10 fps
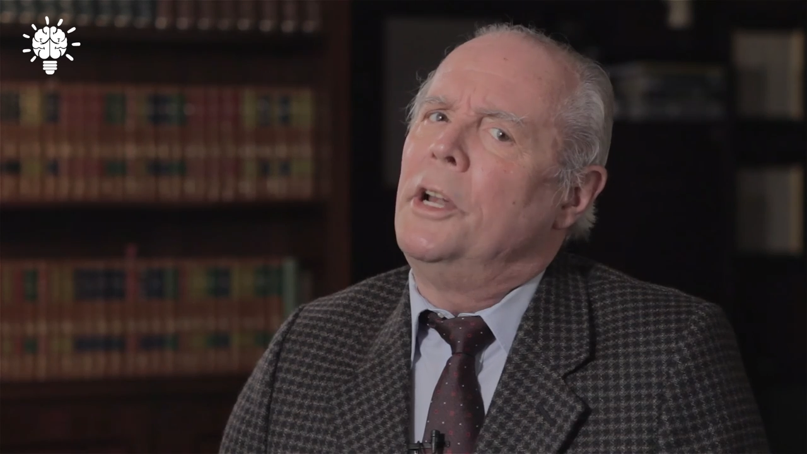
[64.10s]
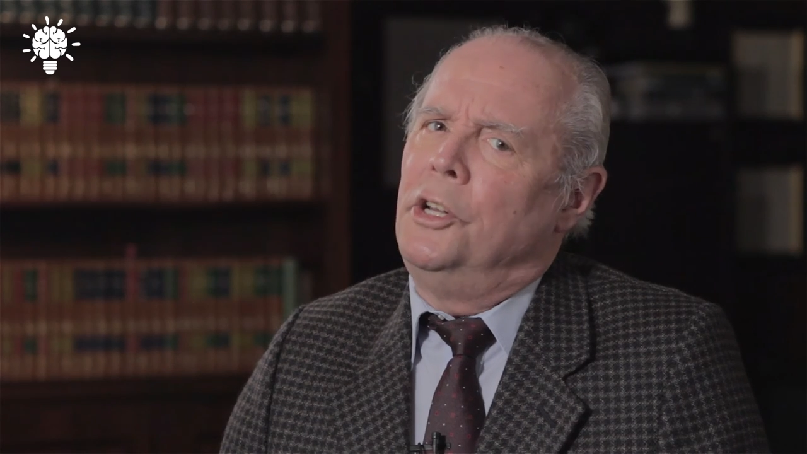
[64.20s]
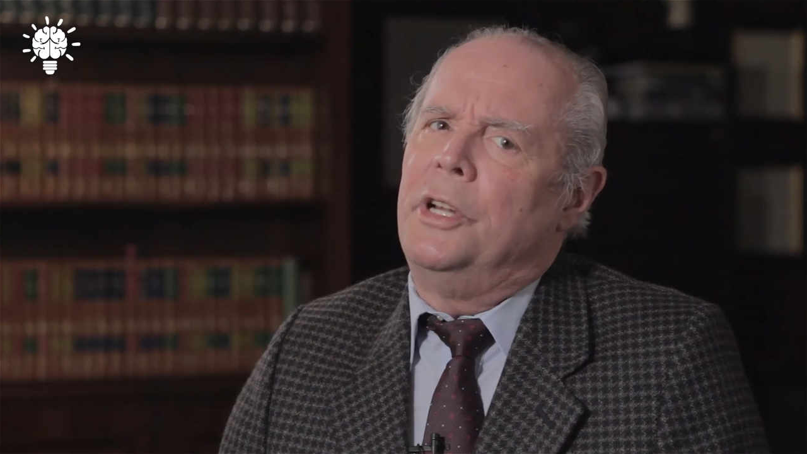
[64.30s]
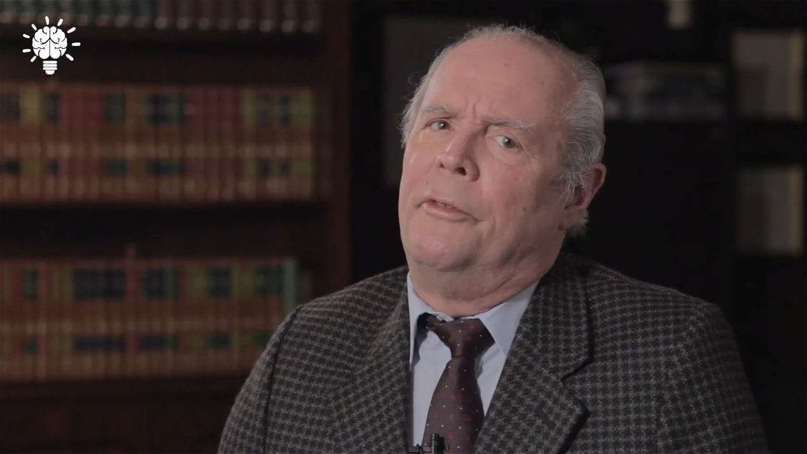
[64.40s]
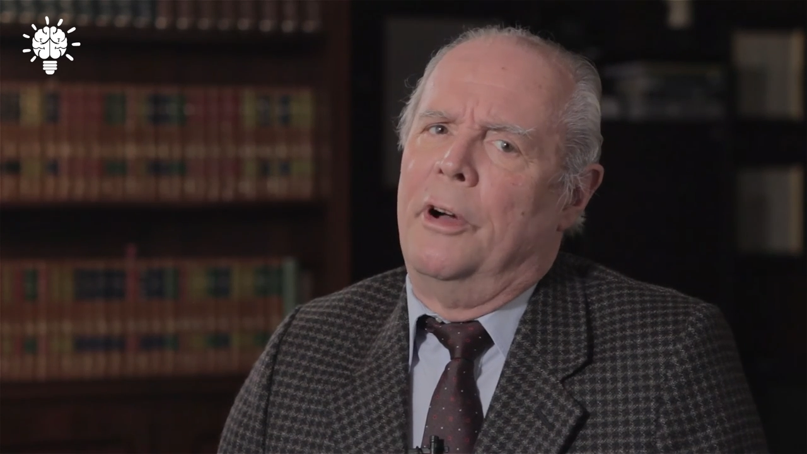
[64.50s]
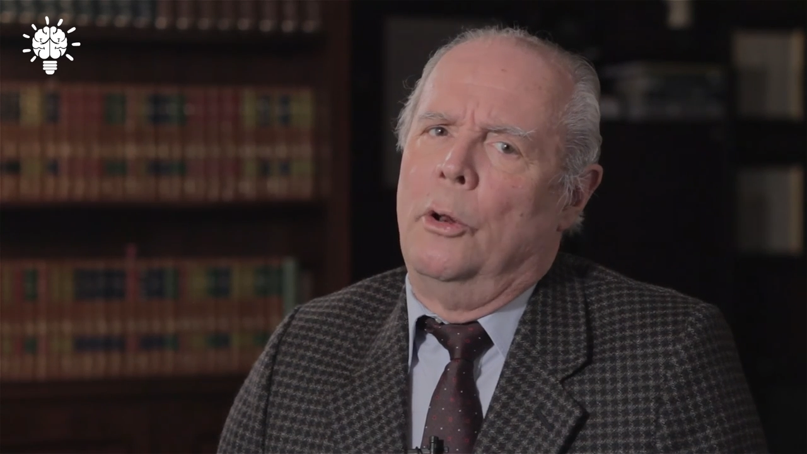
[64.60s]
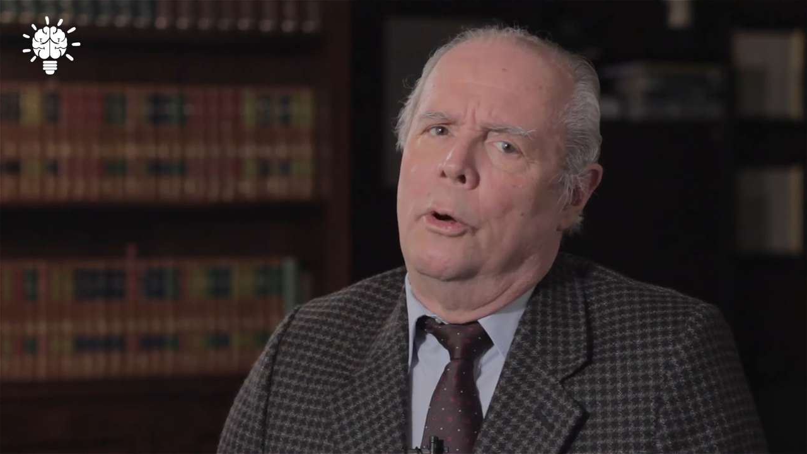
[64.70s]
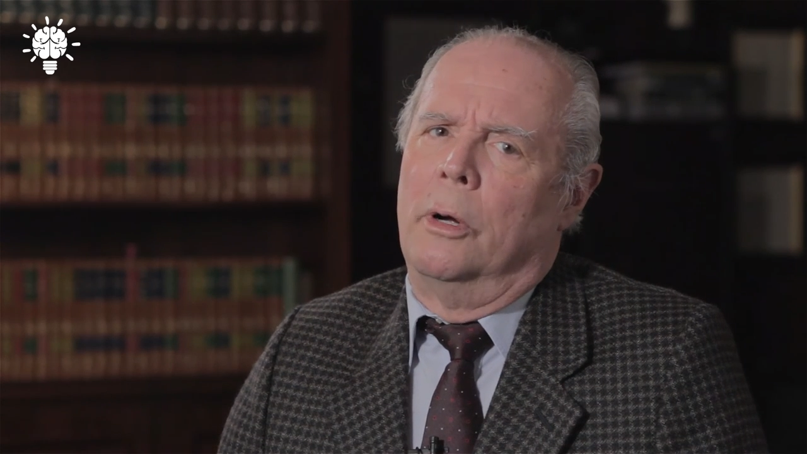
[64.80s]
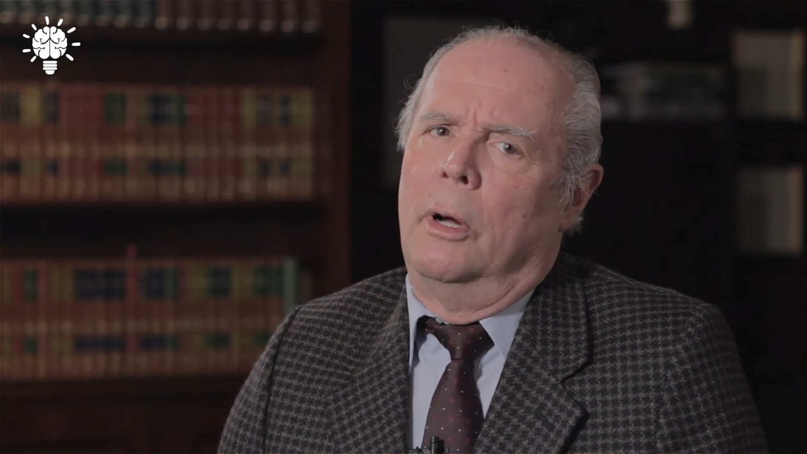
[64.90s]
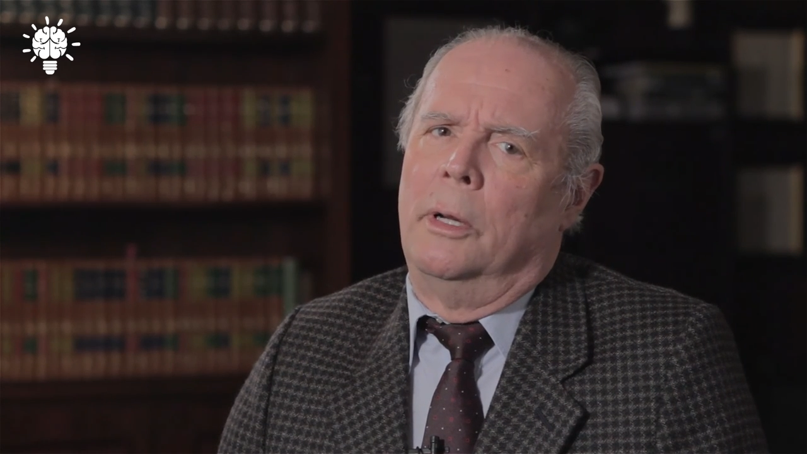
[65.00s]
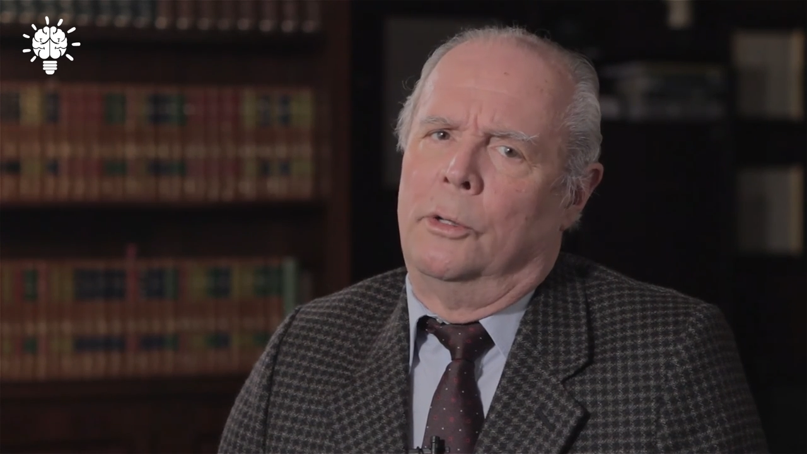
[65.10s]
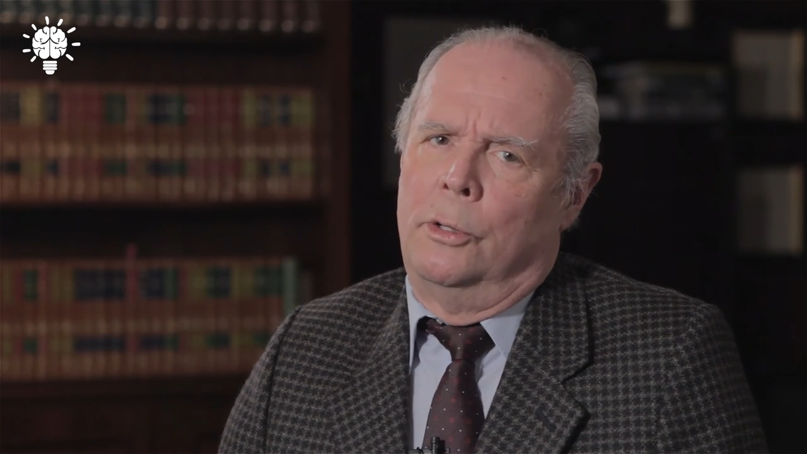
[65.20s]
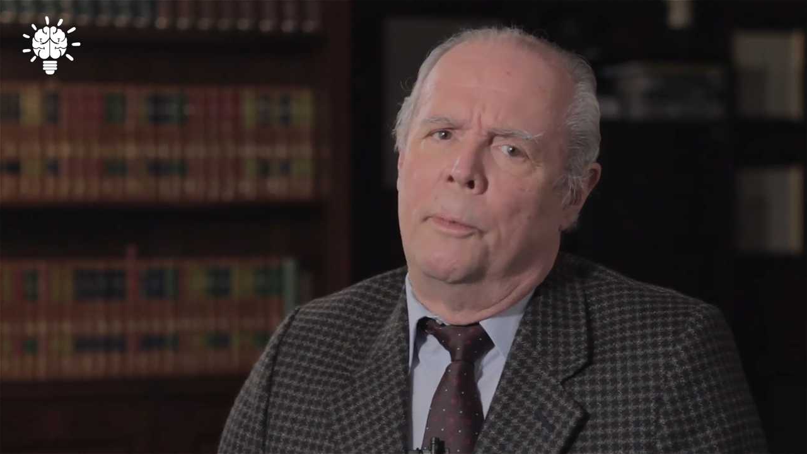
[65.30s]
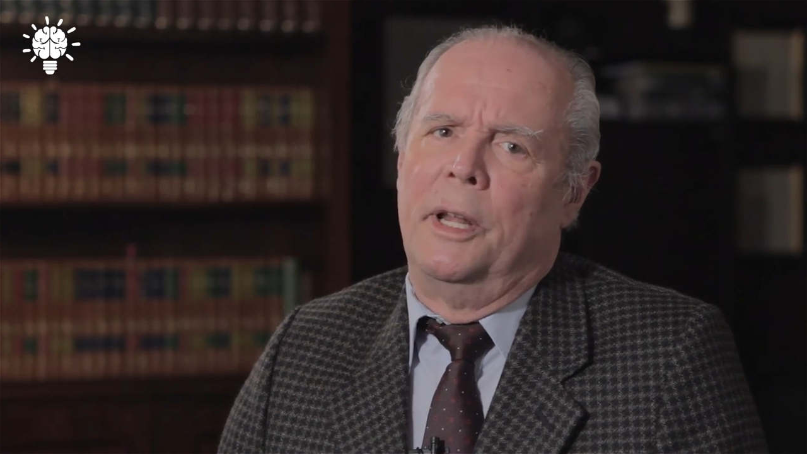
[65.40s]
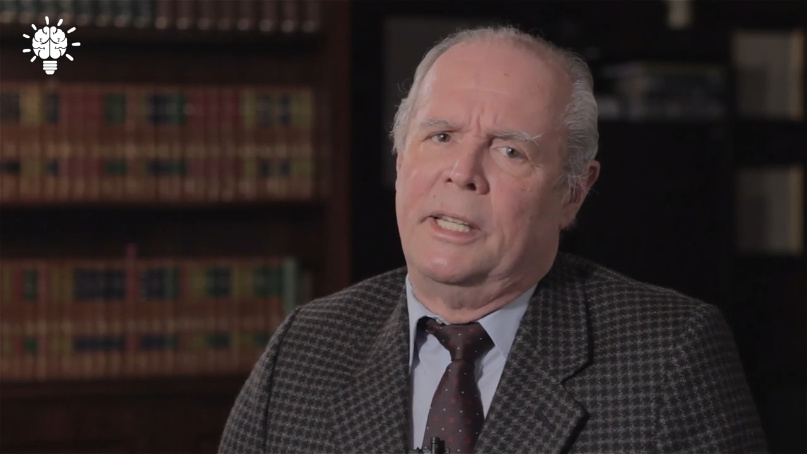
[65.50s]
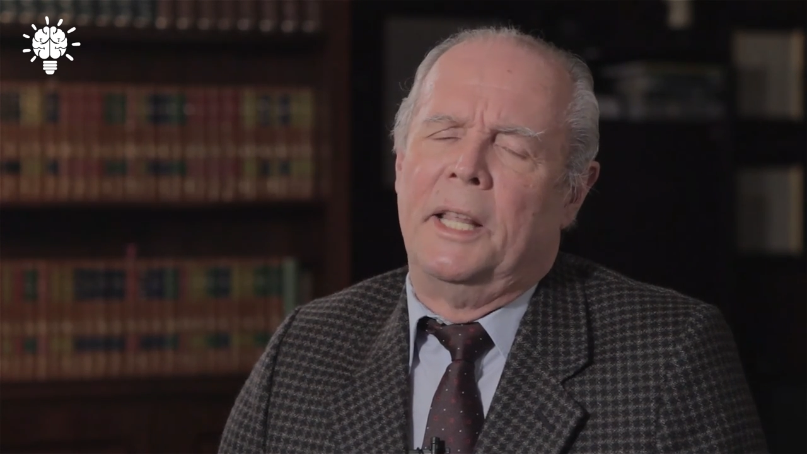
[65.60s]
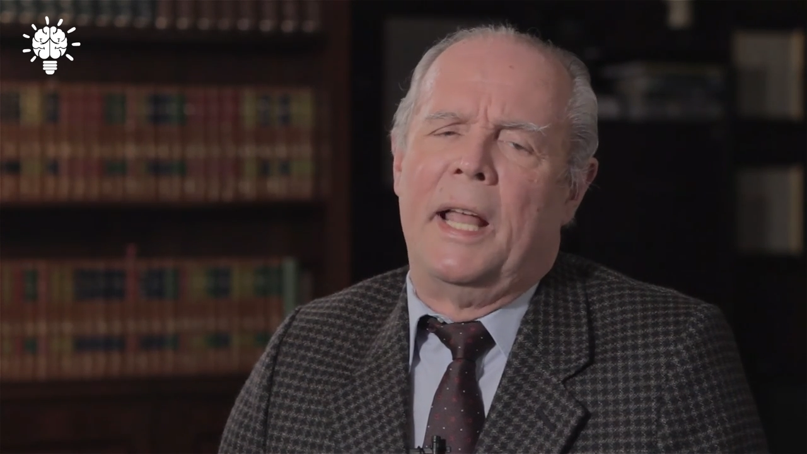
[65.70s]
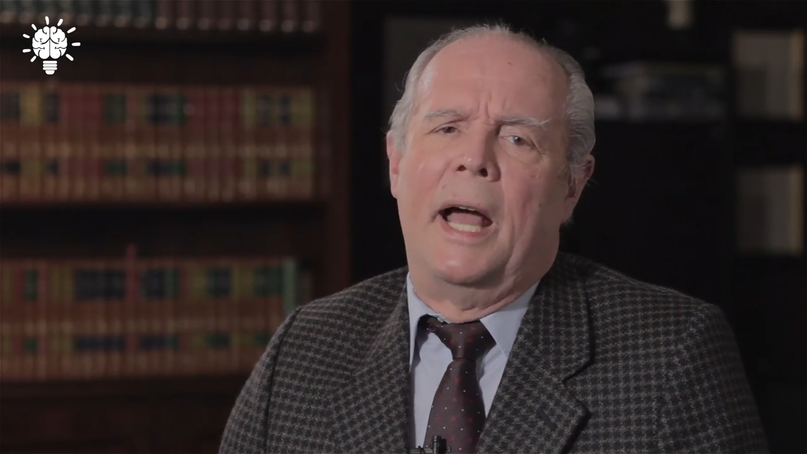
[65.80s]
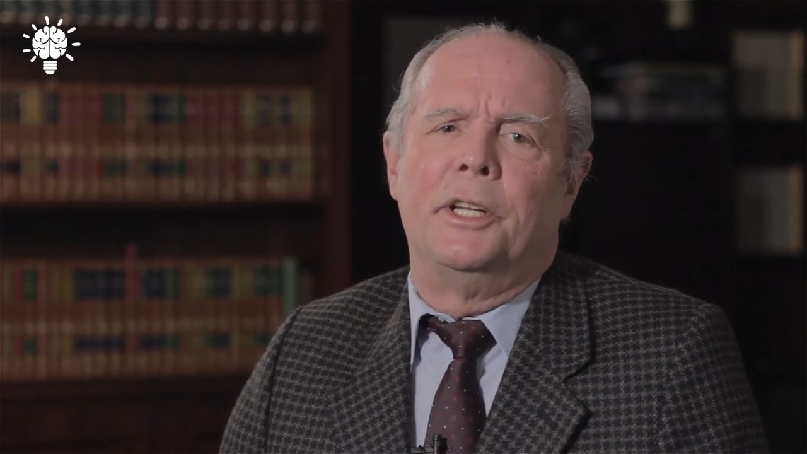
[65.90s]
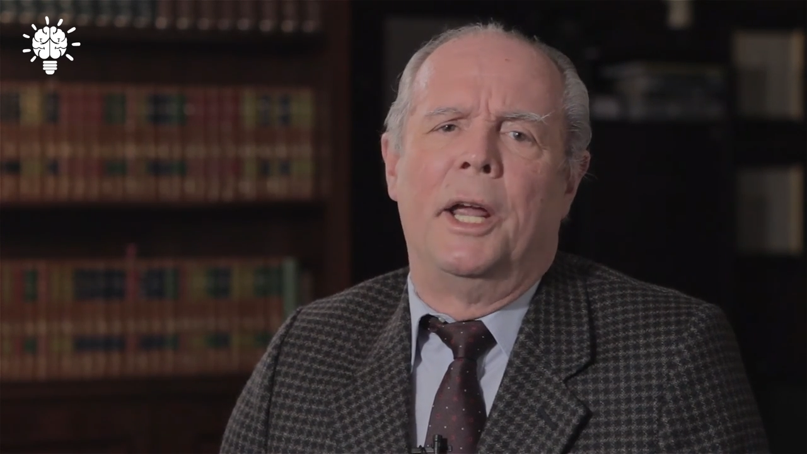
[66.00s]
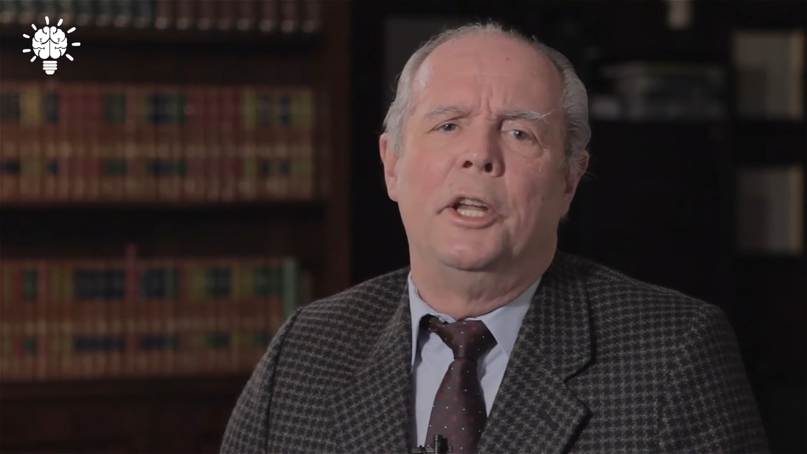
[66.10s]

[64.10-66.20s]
a gente já falou sobre a ansiedade,